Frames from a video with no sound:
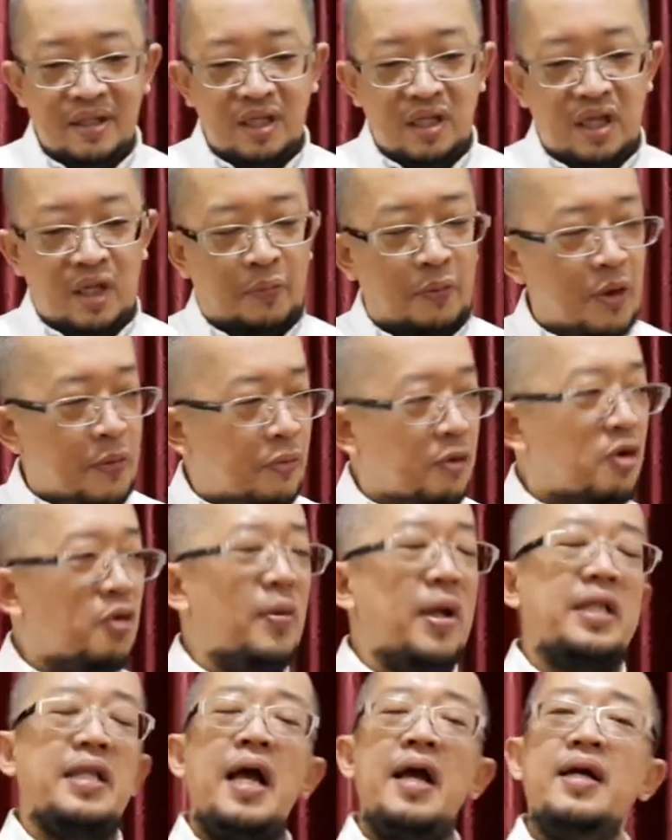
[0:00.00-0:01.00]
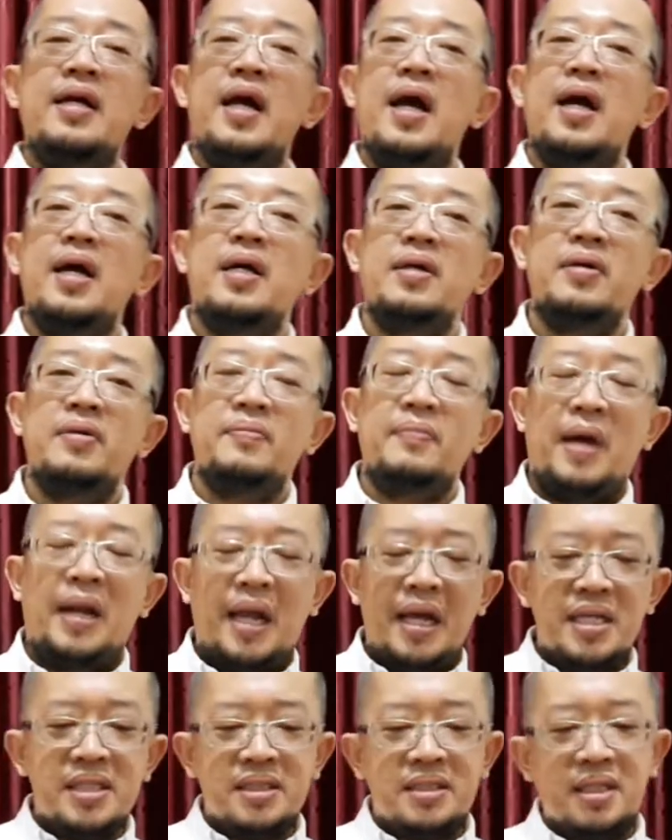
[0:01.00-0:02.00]
Ibu-ibu rumah tangga,
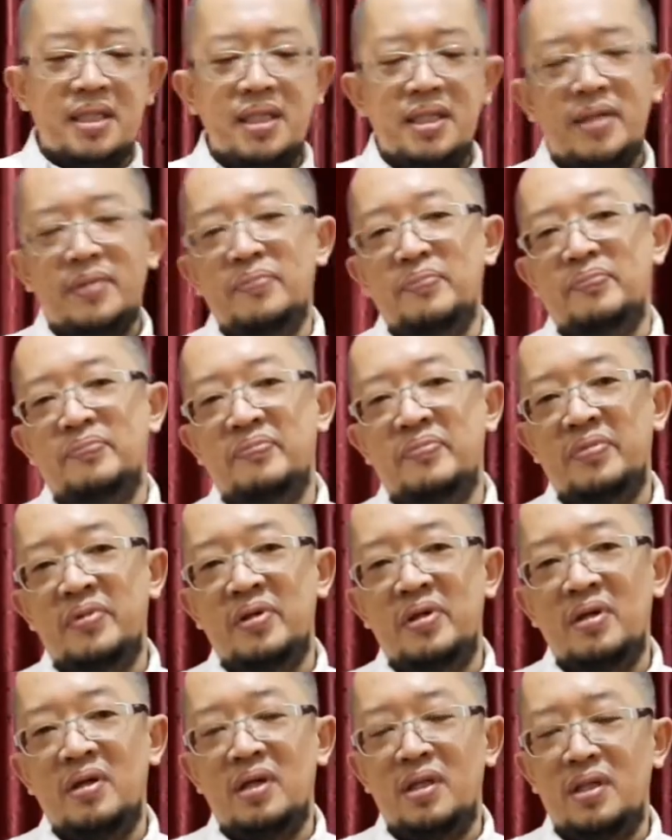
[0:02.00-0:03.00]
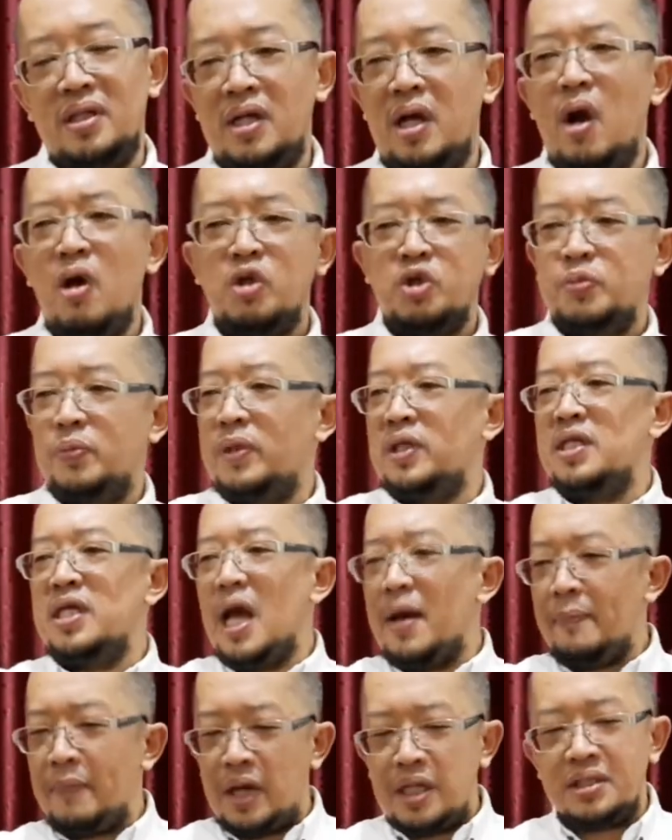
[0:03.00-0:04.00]
para istri, ketika harus
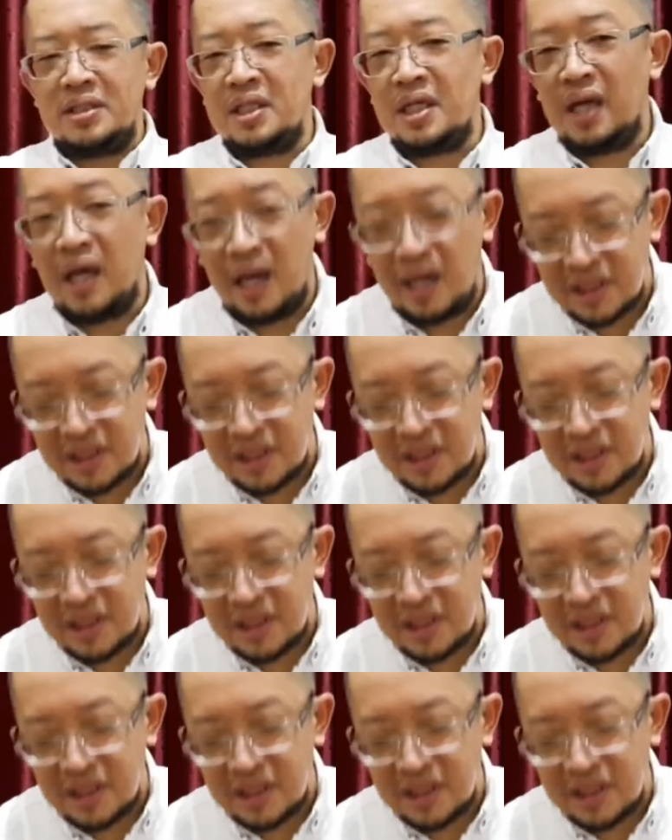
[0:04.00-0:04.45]
menyiapkan segala